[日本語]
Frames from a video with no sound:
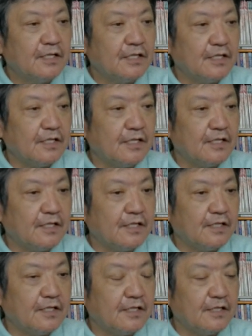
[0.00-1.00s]

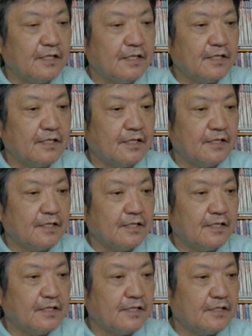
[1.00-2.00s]

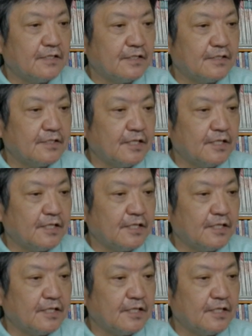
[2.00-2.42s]
えー、